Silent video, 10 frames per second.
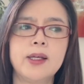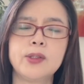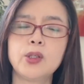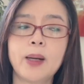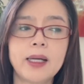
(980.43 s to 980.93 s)

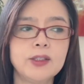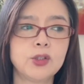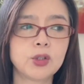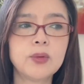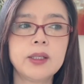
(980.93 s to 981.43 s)
就怕你
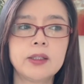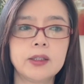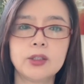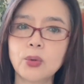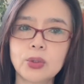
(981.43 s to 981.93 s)
周围的
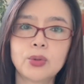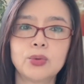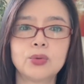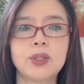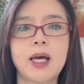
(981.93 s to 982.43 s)
人都是糊
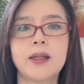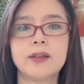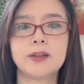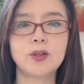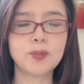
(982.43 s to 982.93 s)
涂
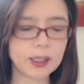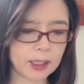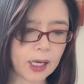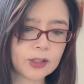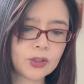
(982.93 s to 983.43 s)
蛋，都被
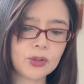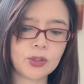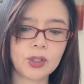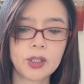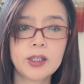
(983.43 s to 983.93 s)
他去